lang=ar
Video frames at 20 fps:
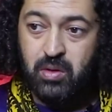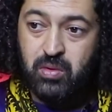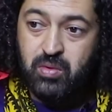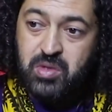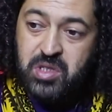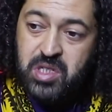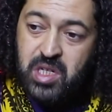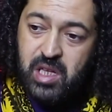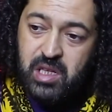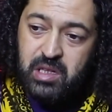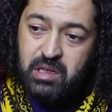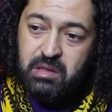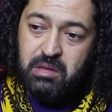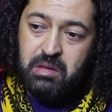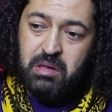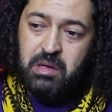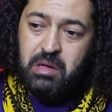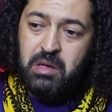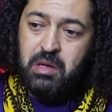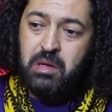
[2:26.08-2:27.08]
وصلت
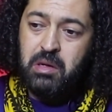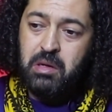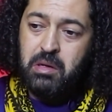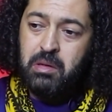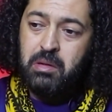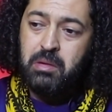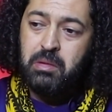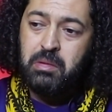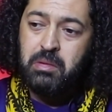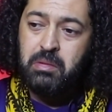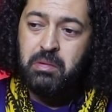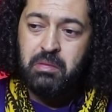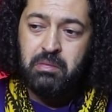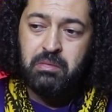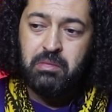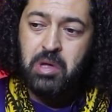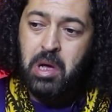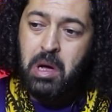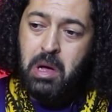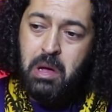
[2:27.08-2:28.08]

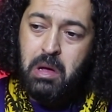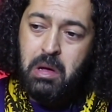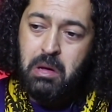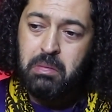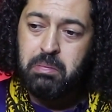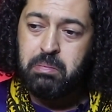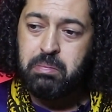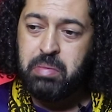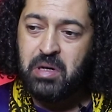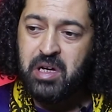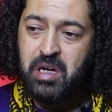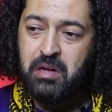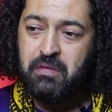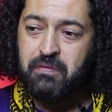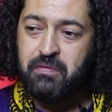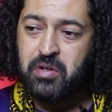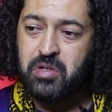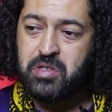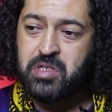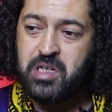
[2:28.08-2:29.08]
لا آه، با
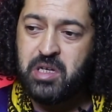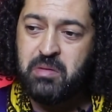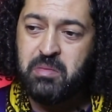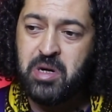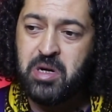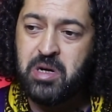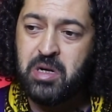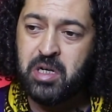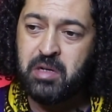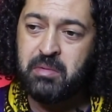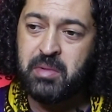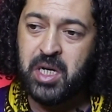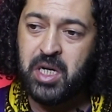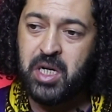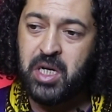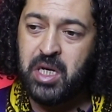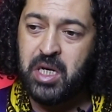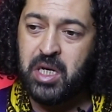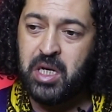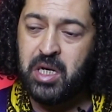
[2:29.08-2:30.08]
فورسيمون
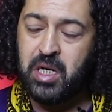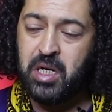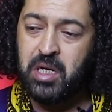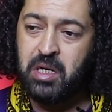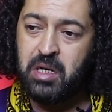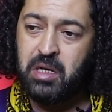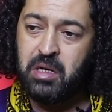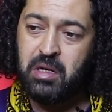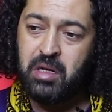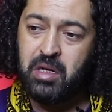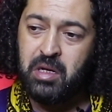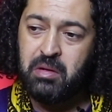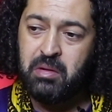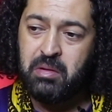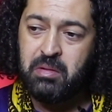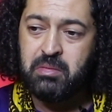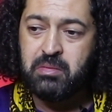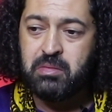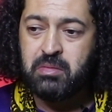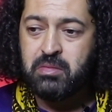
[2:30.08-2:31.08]
معناها
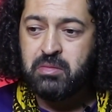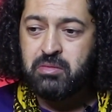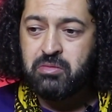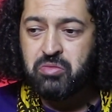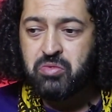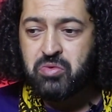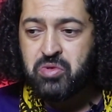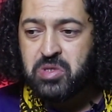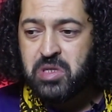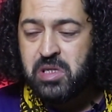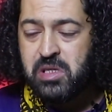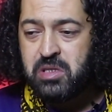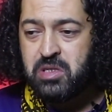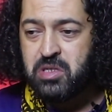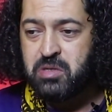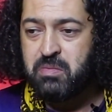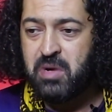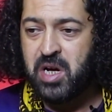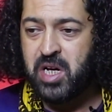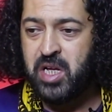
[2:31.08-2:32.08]
آه،
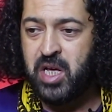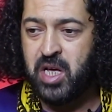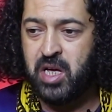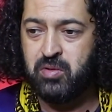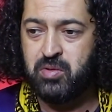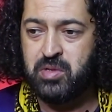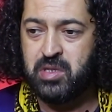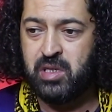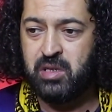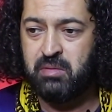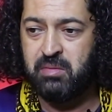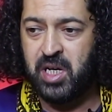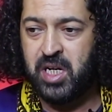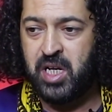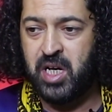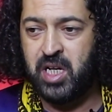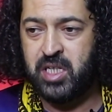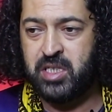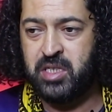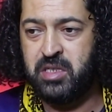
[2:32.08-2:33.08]
وصلتش معناها وصلت
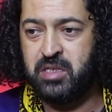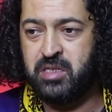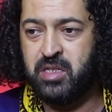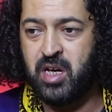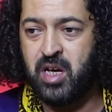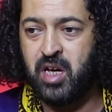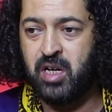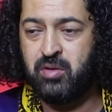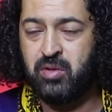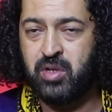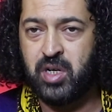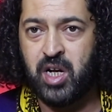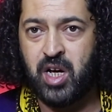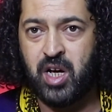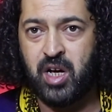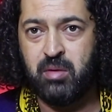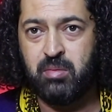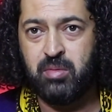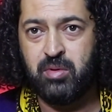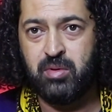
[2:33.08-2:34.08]
معناها عندي ديار
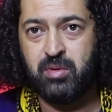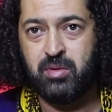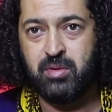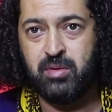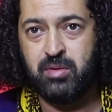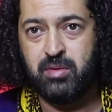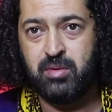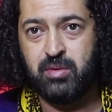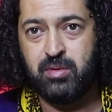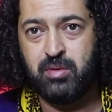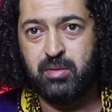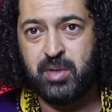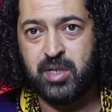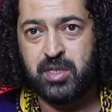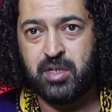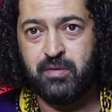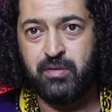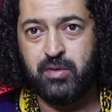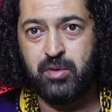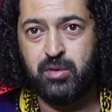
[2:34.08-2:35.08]
وكراهب
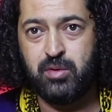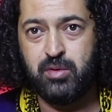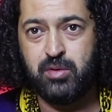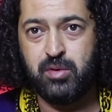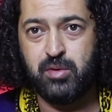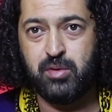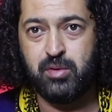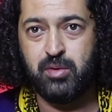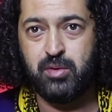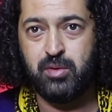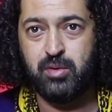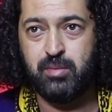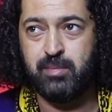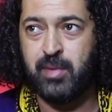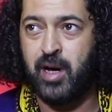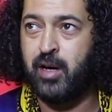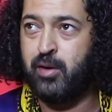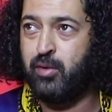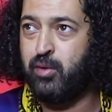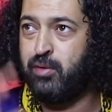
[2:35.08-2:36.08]
وبرشا فلوس
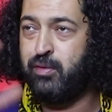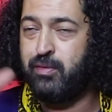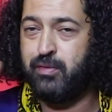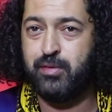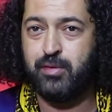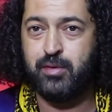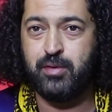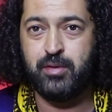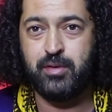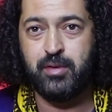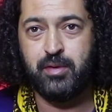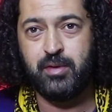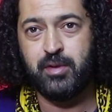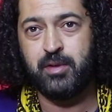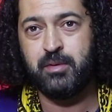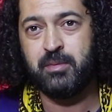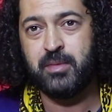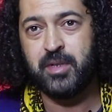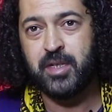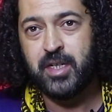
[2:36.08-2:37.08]
ومعروف
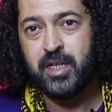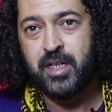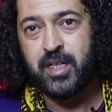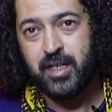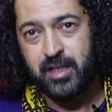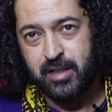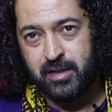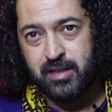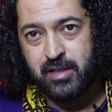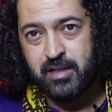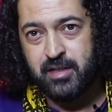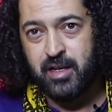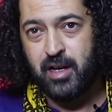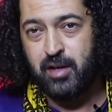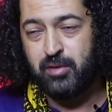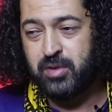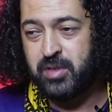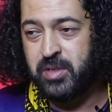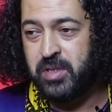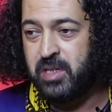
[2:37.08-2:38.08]
ورقم سي سا
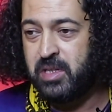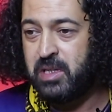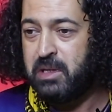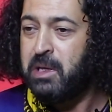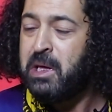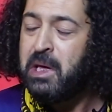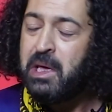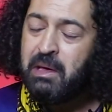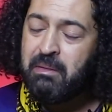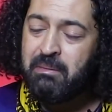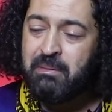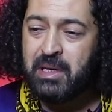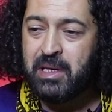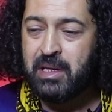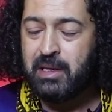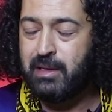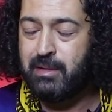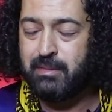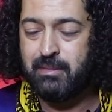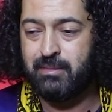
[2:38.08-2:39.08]
وصلت لا
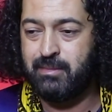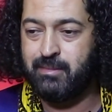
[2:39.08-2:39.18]
ما